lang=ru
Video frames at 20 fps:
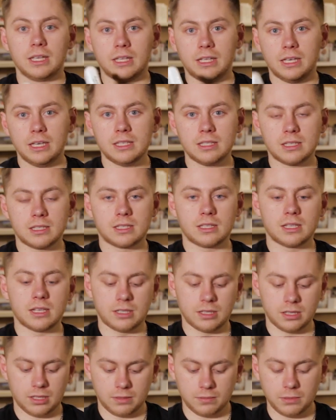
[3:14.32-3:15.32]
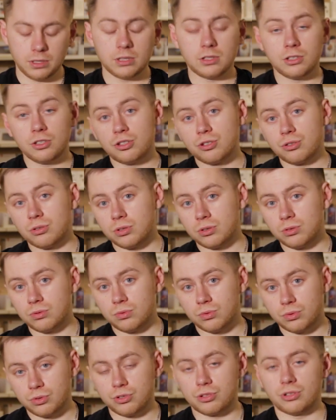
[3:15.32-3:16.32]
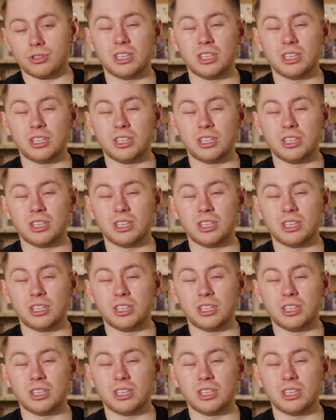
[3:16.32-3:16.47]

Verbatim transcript: Кейс, кстати, имеет еще одну очень